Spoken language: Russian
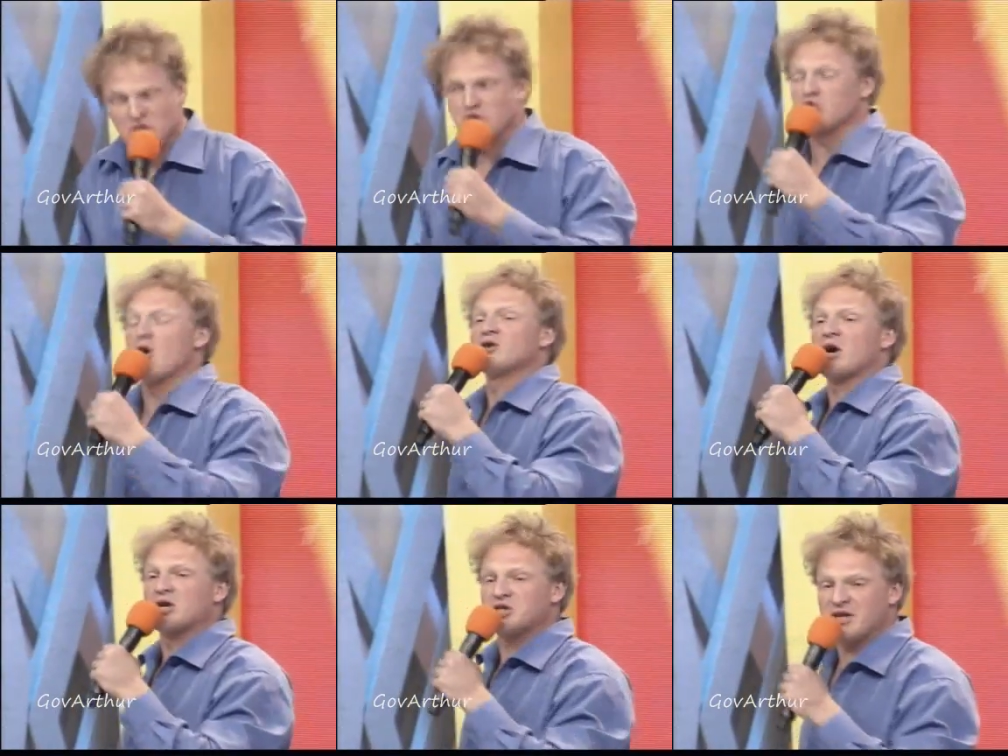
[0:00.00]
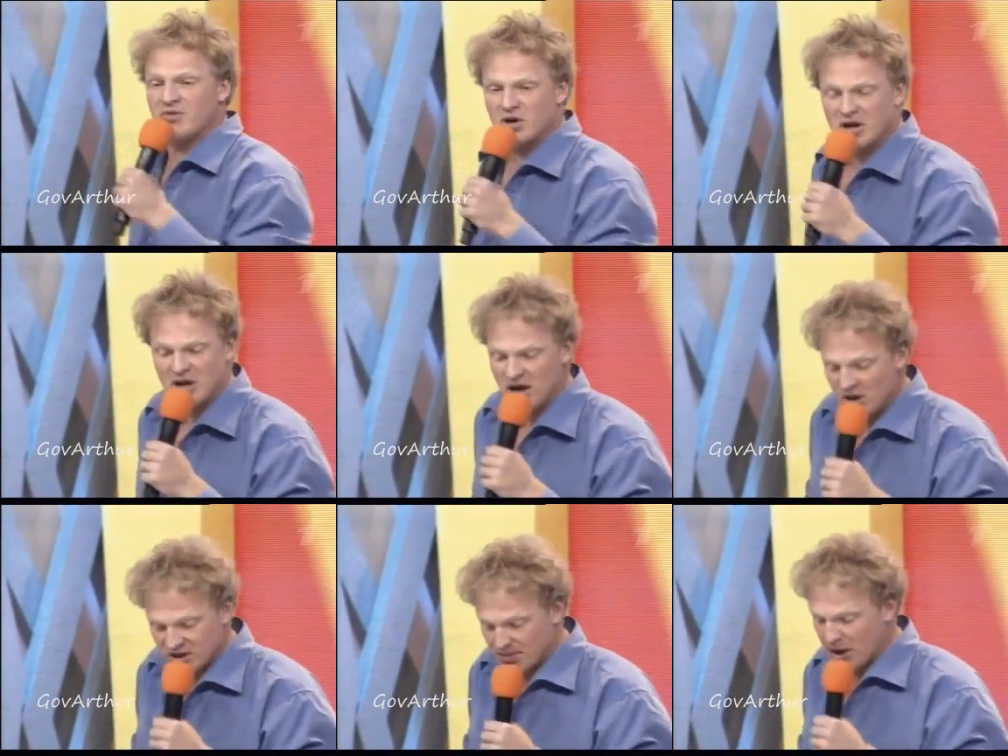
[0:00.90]
настолько красивые, когда
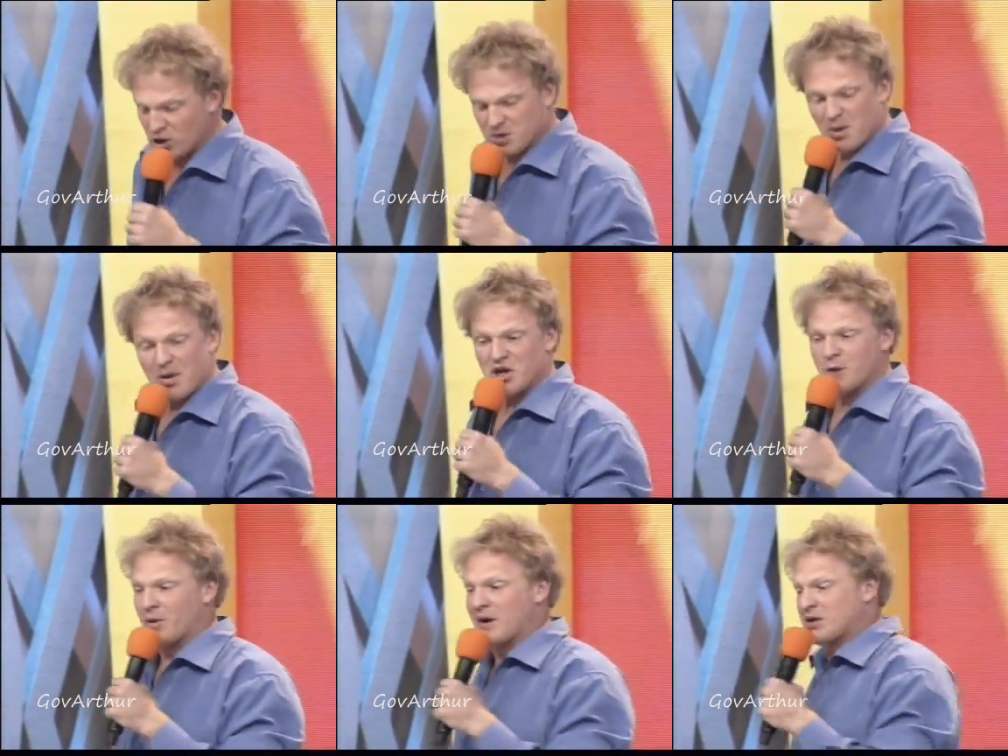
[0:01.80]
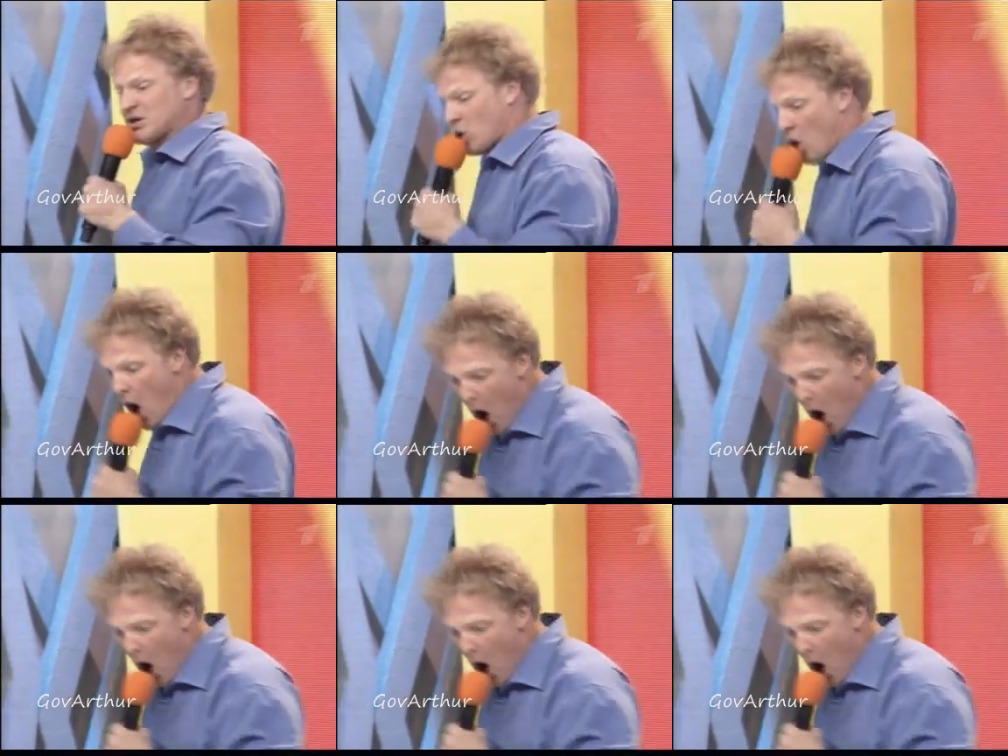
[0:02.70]
самолеты мимо них пролетают, так